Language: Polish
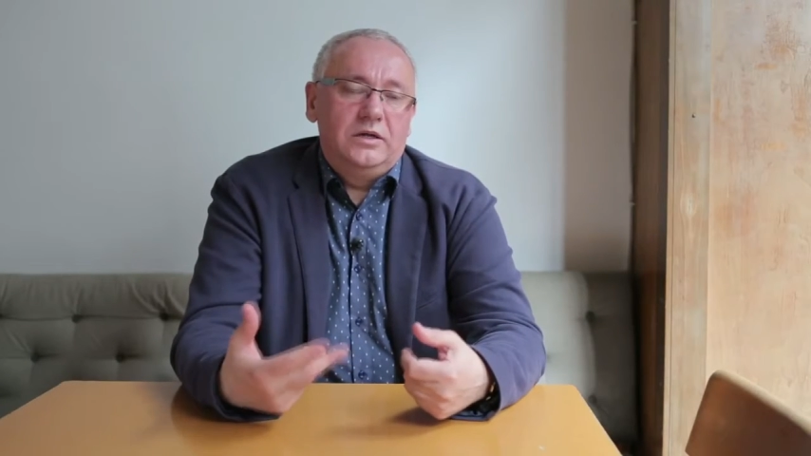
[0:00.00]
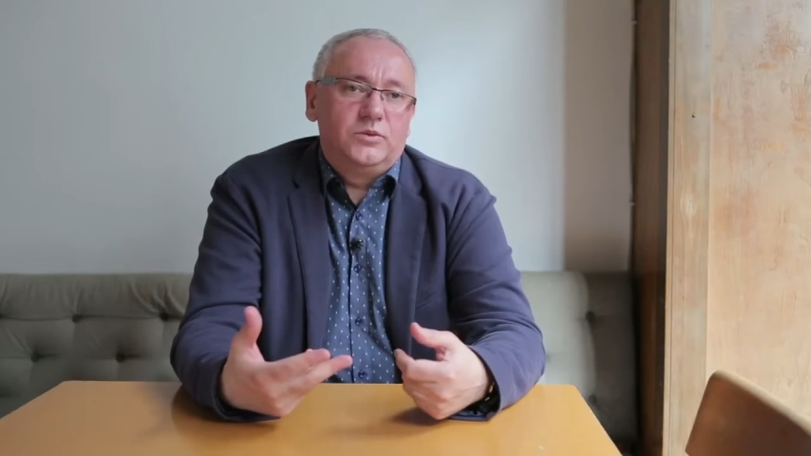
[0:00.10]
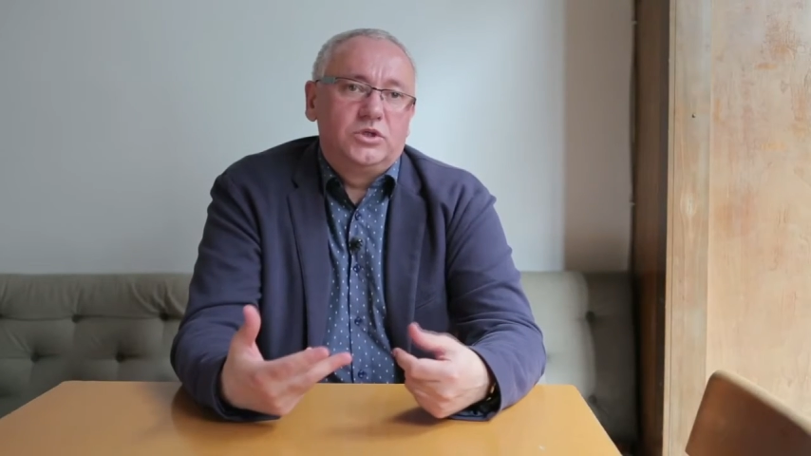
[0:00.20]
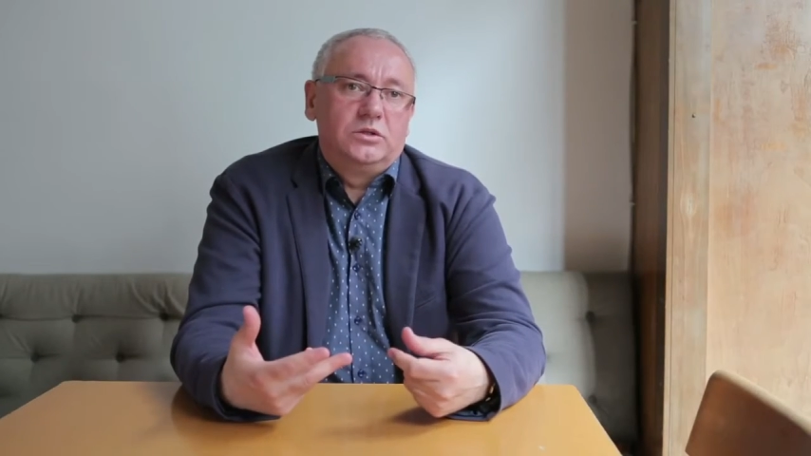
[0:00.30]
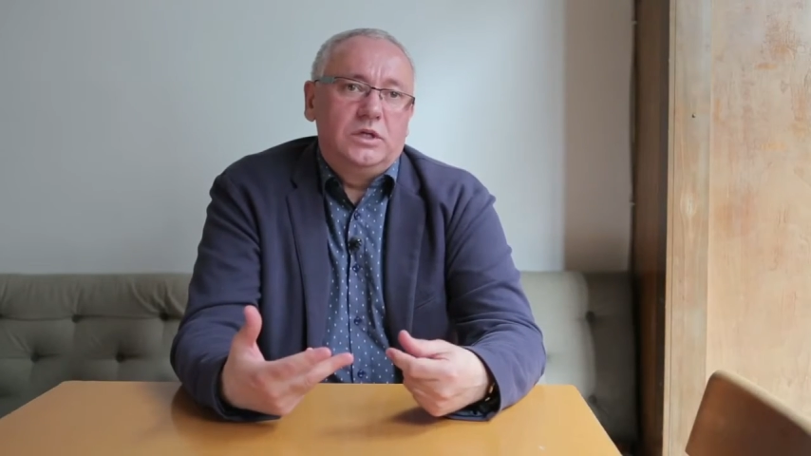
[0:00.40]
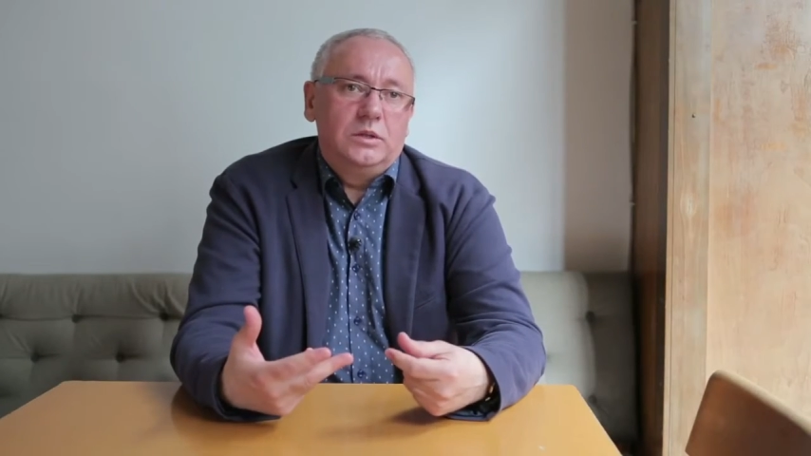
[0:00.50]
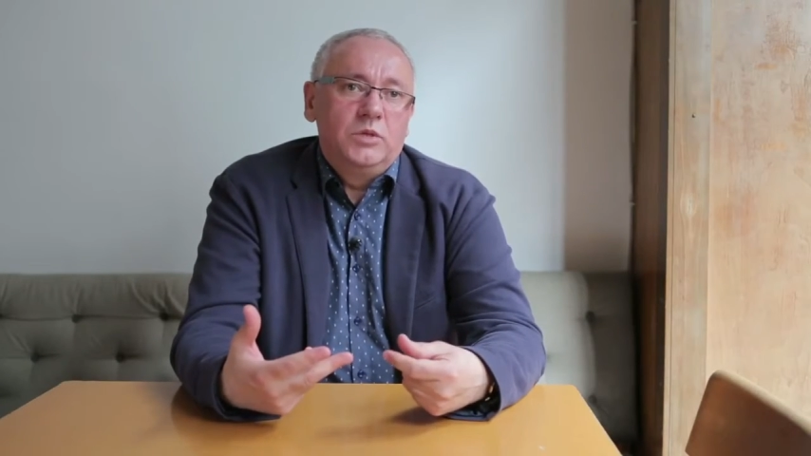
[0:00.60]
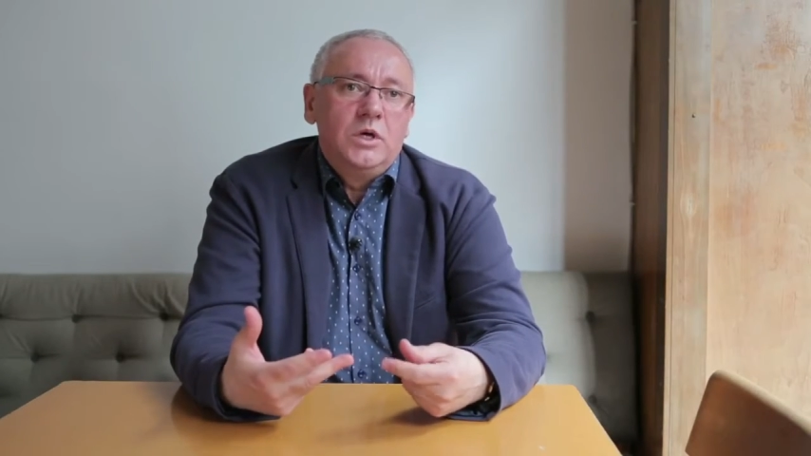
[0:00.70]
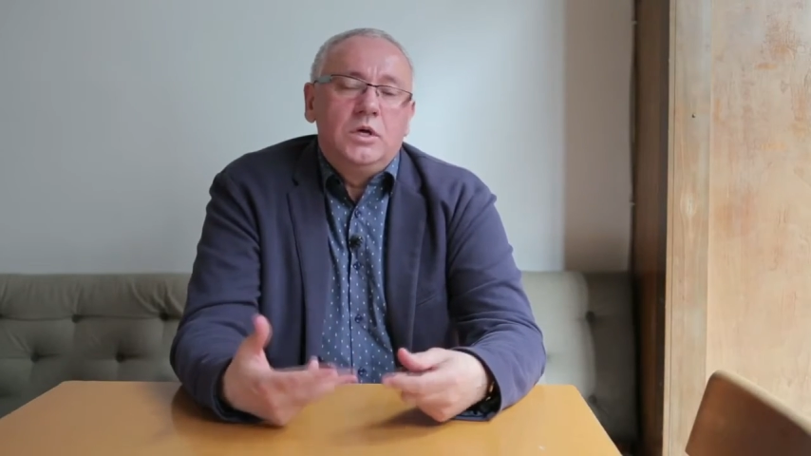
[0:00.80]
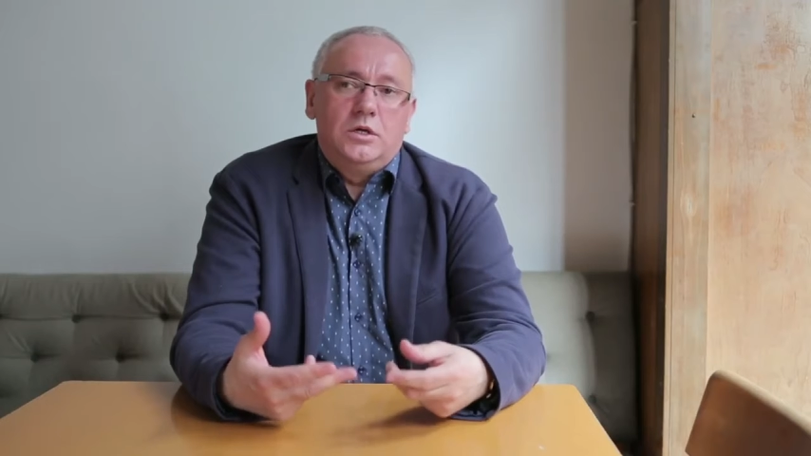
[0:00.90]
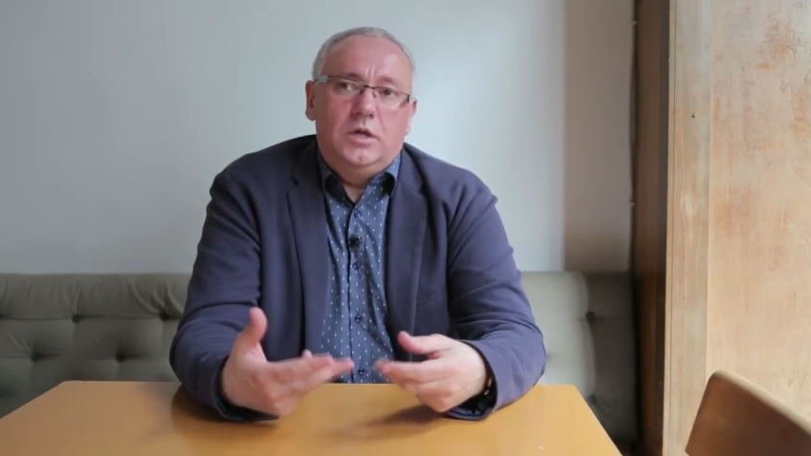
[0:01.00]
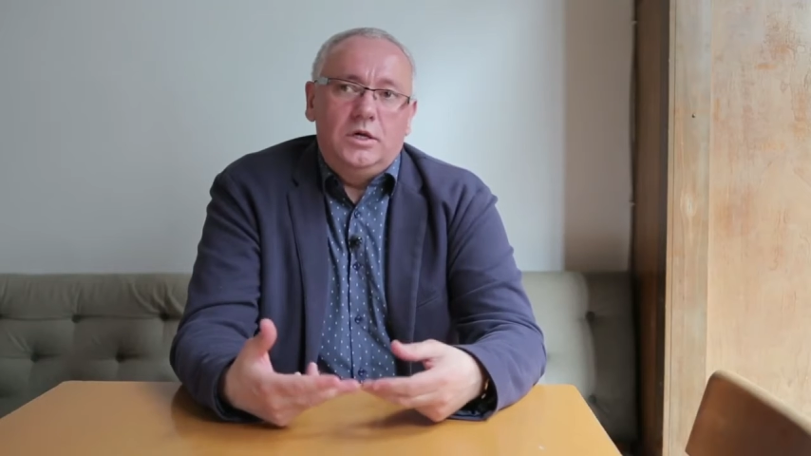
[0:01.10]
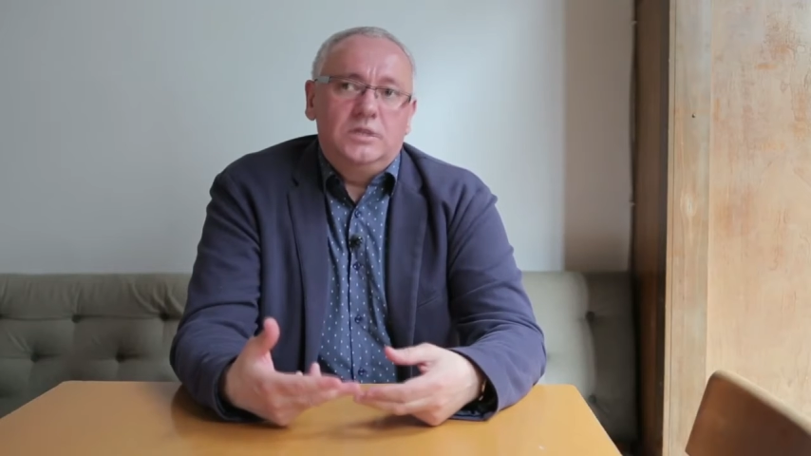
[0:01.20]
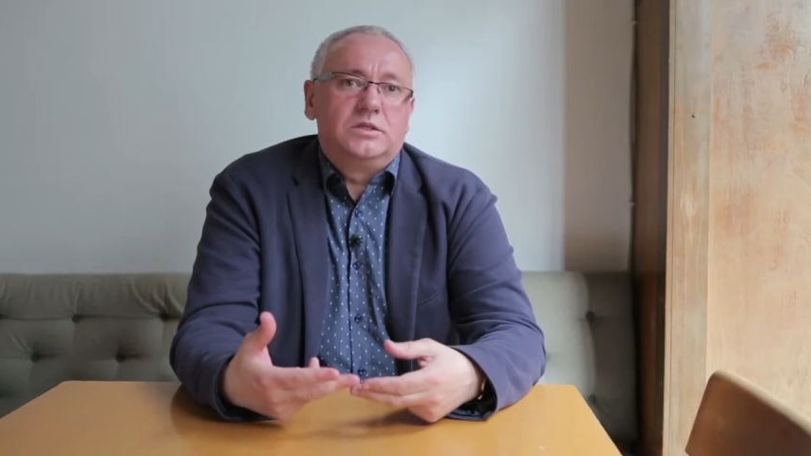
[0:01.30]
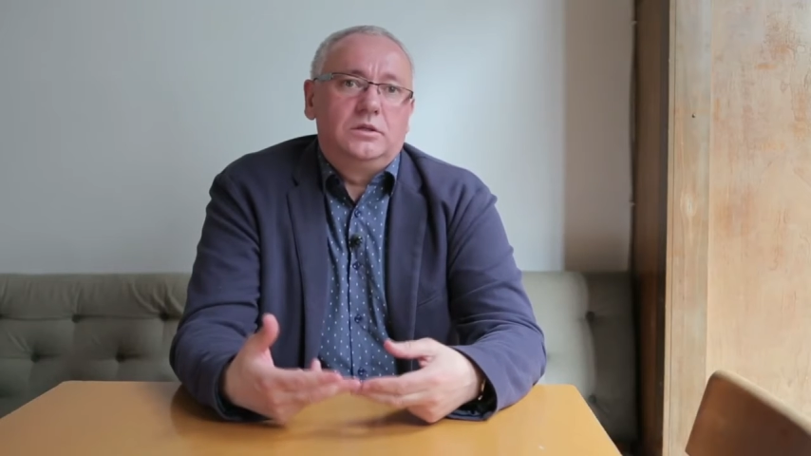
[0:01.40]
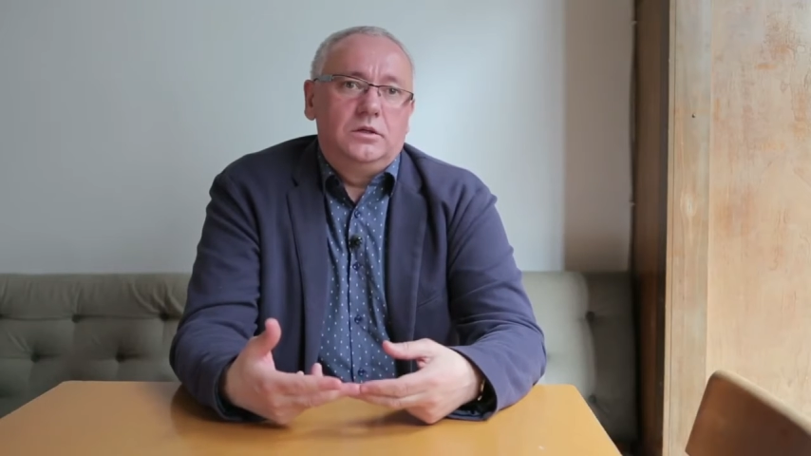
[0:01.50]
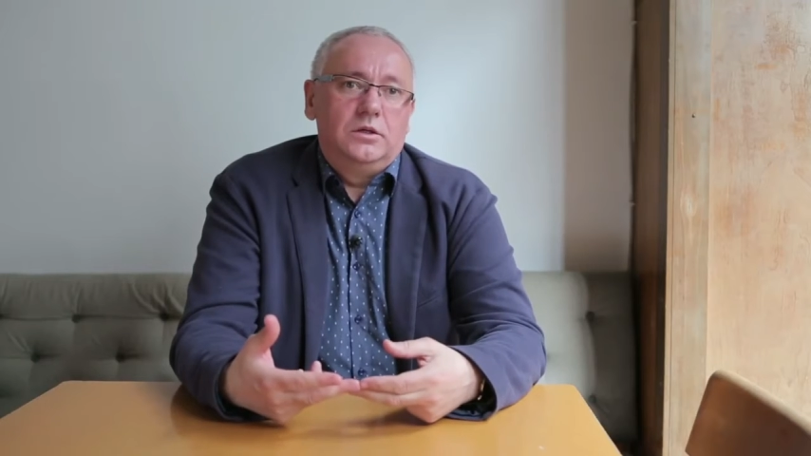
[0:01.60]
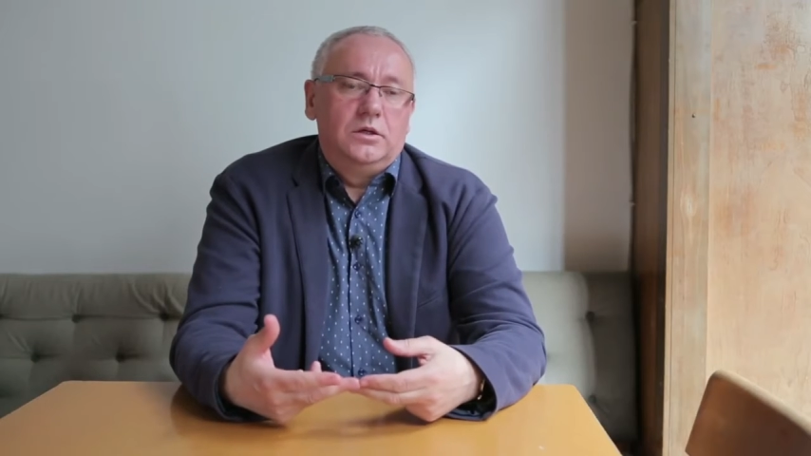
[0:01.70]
przy tym jest